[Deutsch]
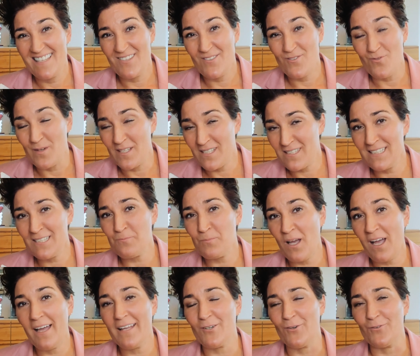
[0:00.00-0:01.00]
du bist nicht
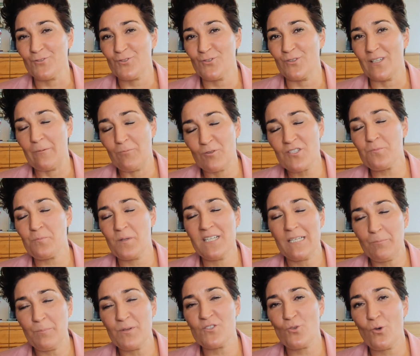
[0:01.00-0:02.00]
bereit aufzugeben und das bin
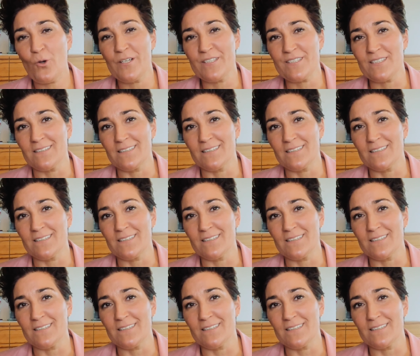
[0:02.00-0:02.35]
ich bis heute